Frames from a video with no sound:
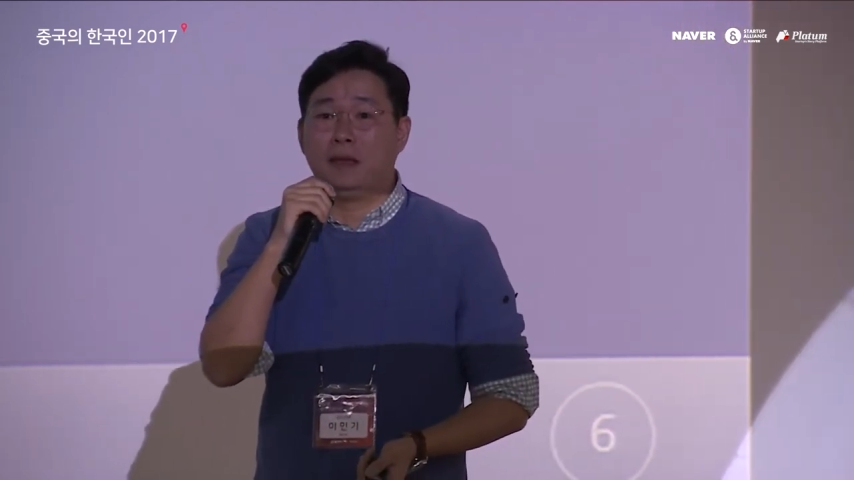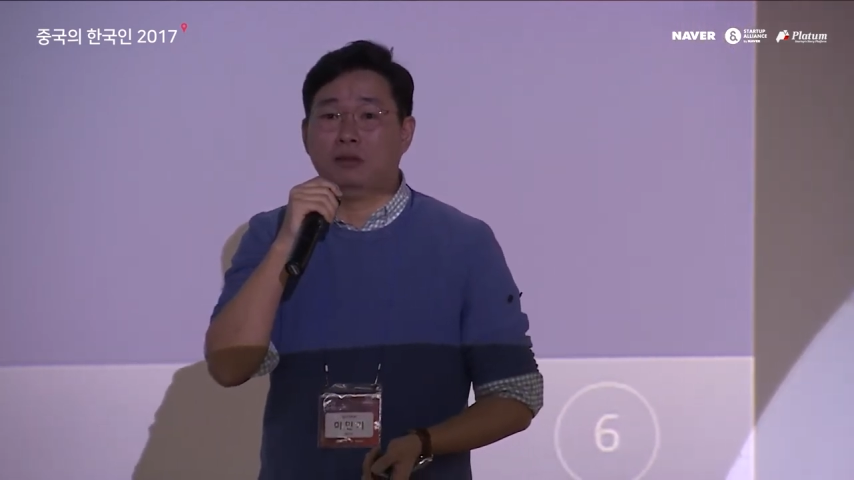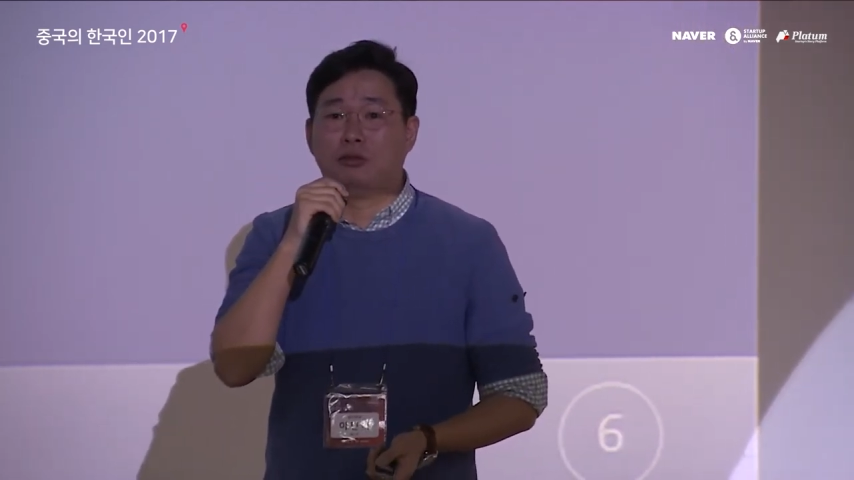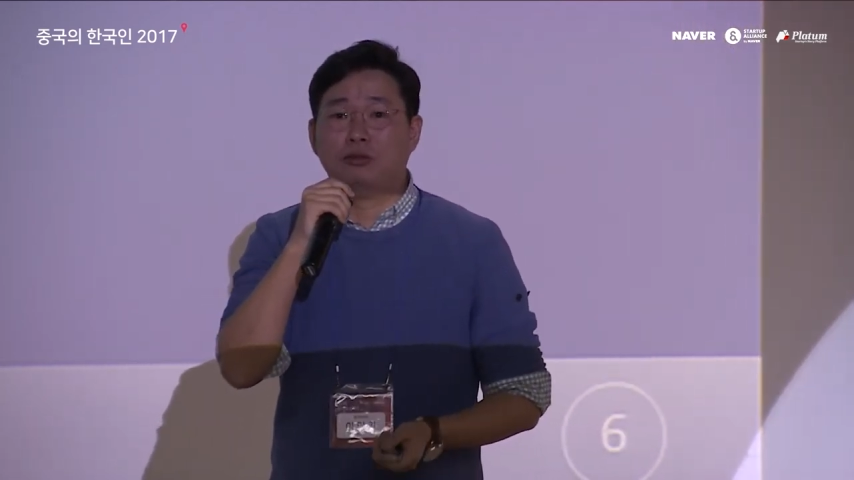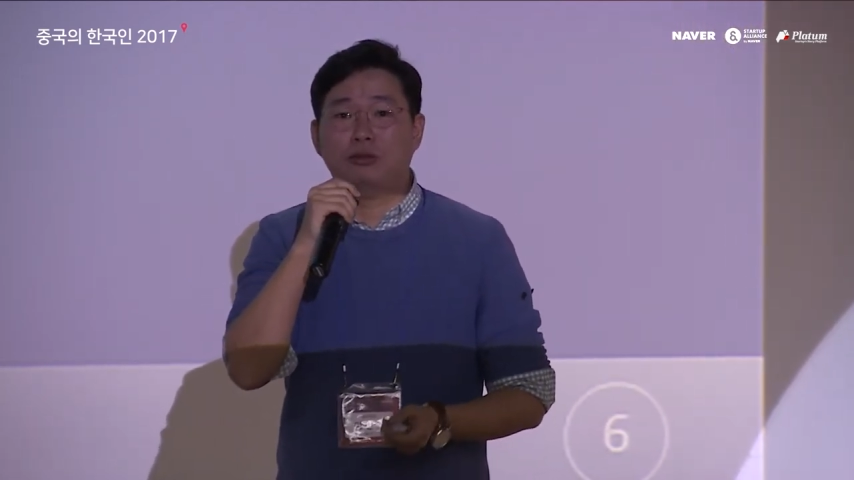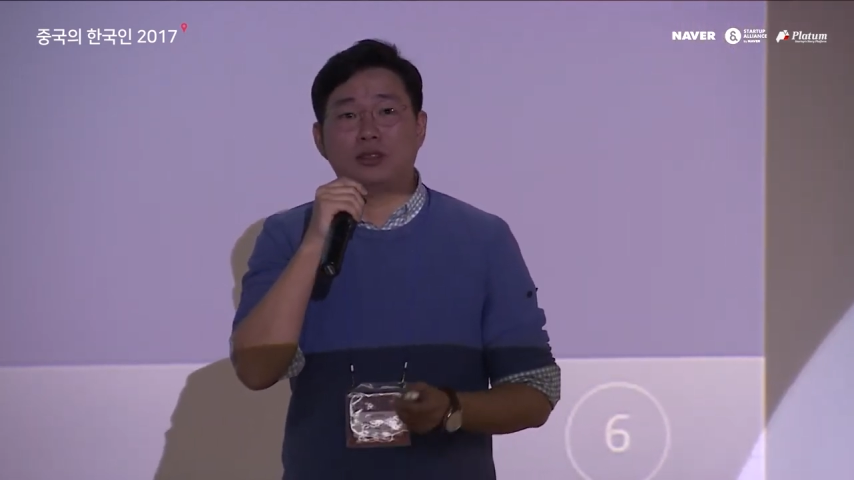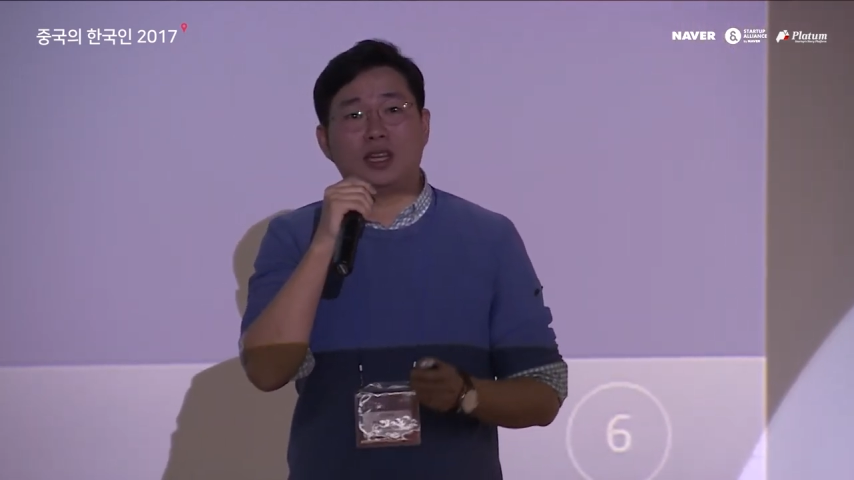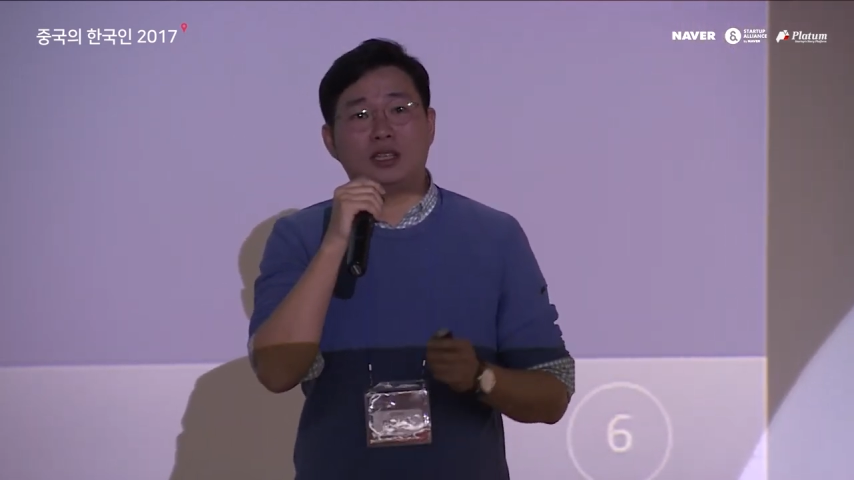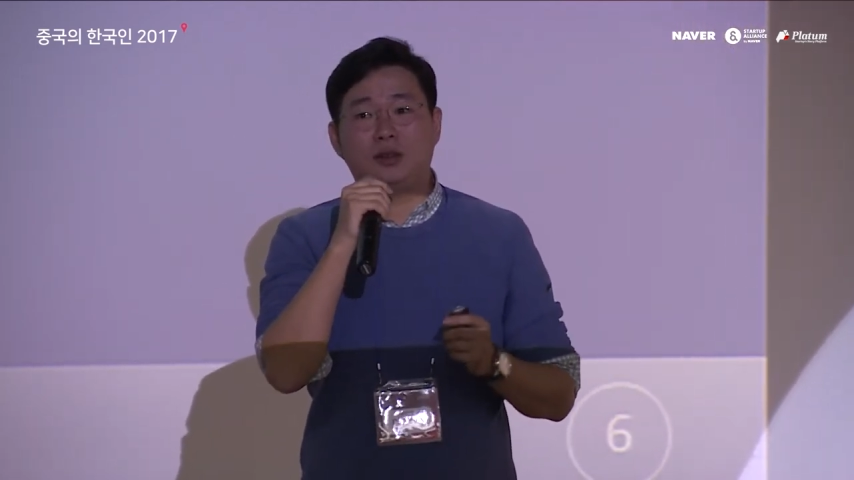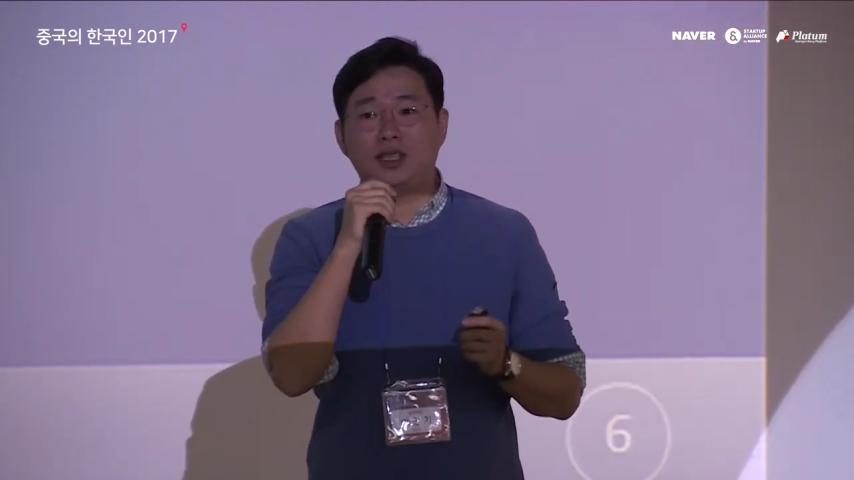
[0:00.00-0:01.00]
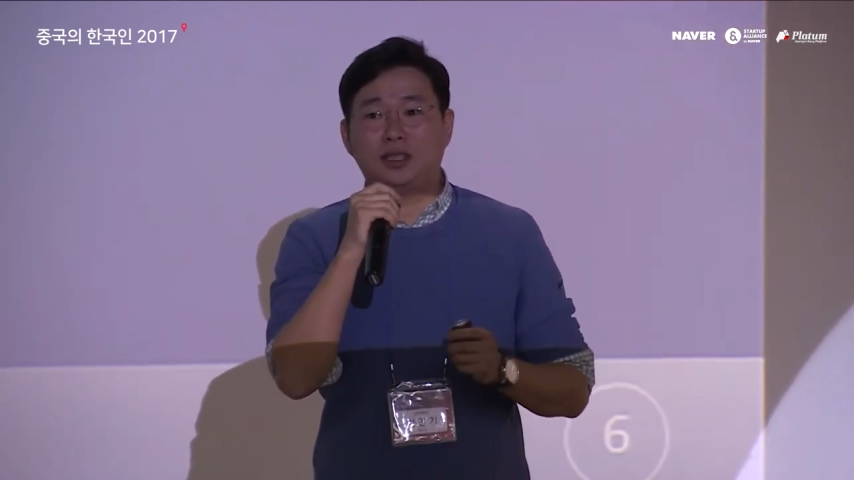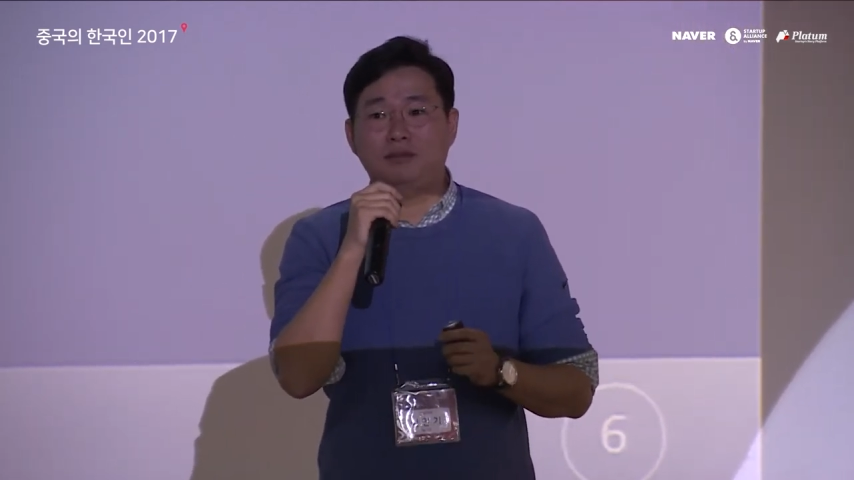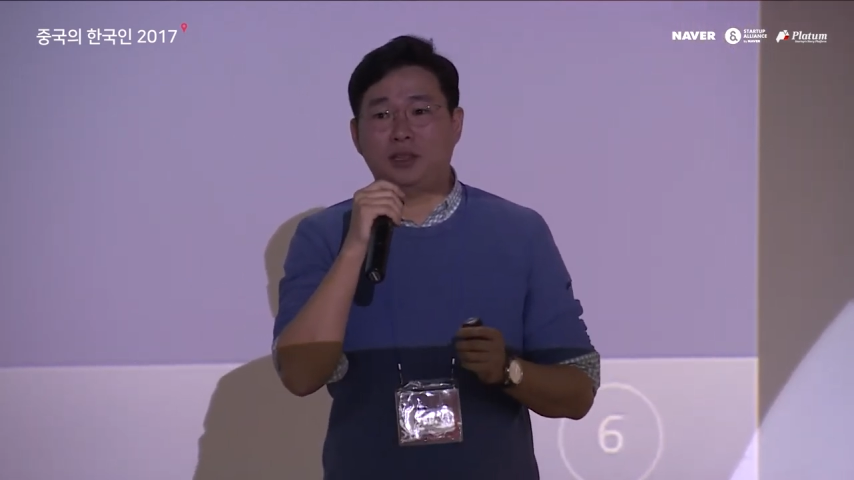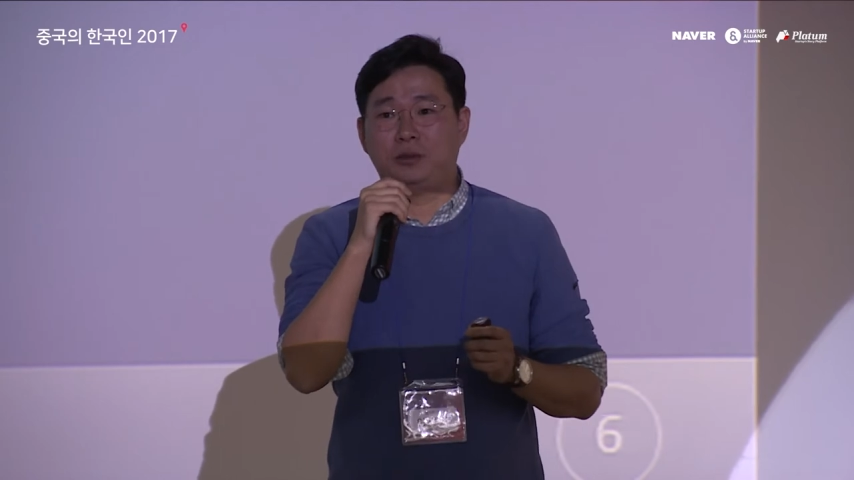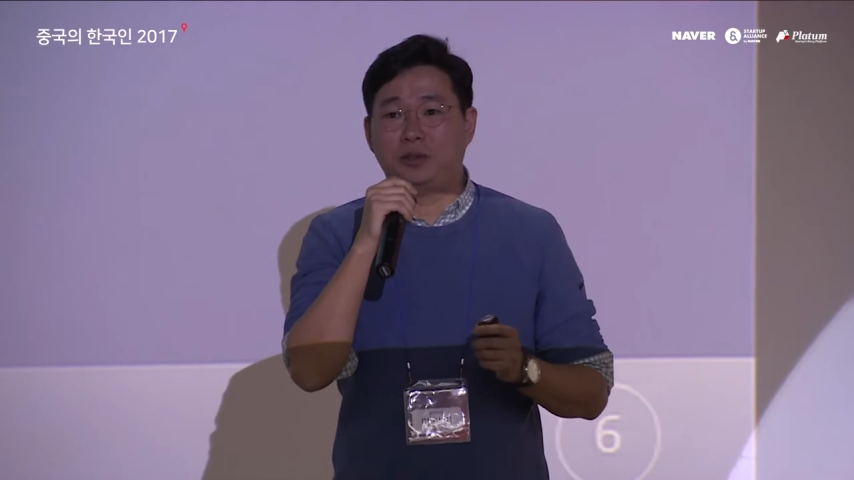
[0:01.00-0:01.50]
중국은 사실 퇴직금
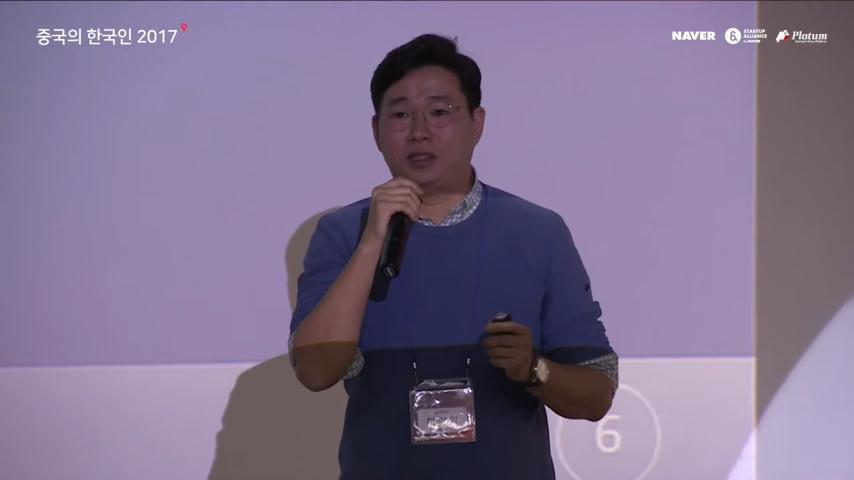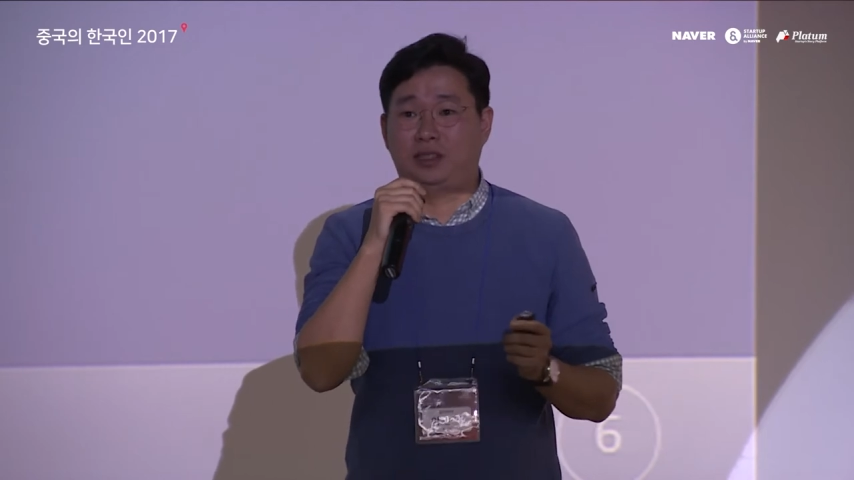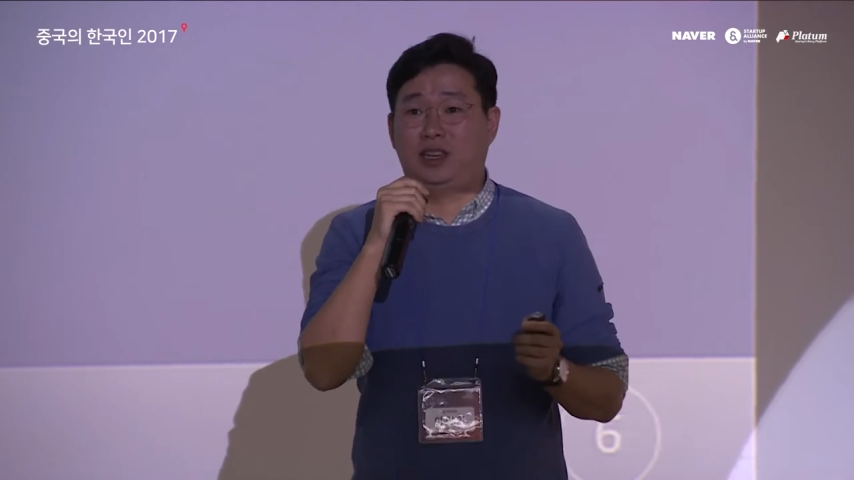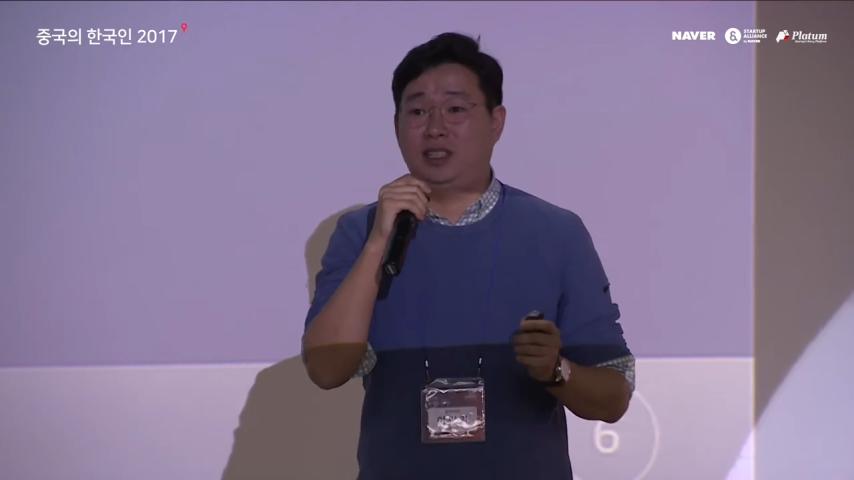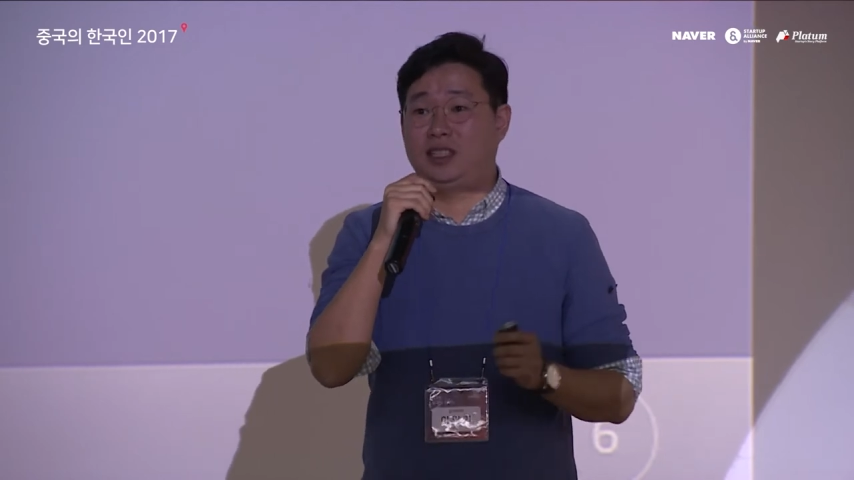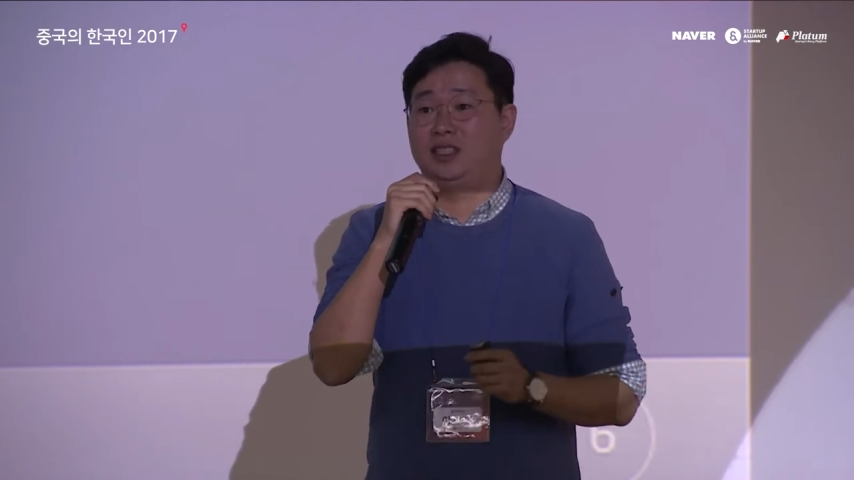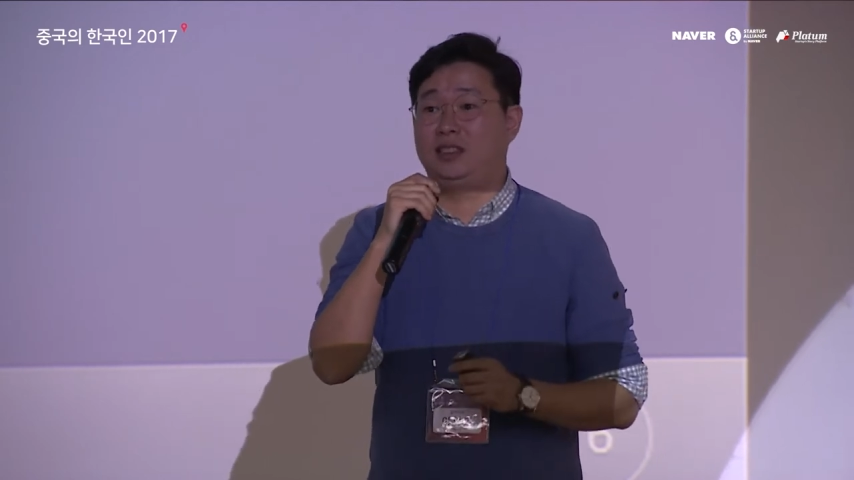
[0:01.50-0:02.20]
제도는 그렇게 있지는